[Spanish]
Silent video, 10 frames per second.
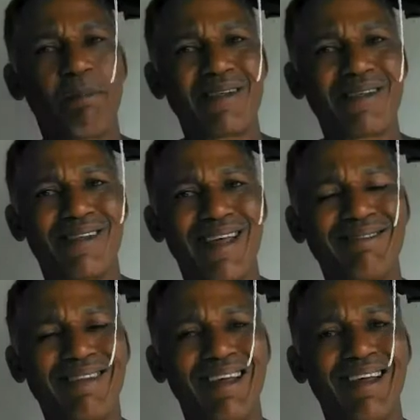el
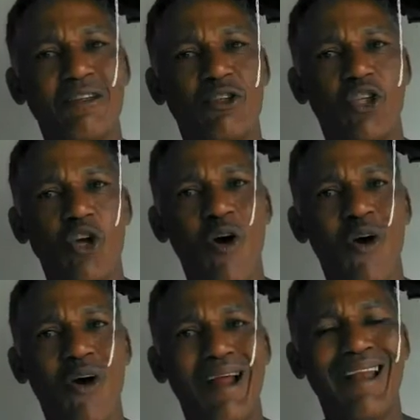presidente
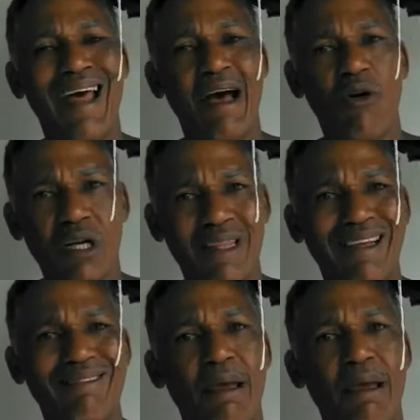dio la orden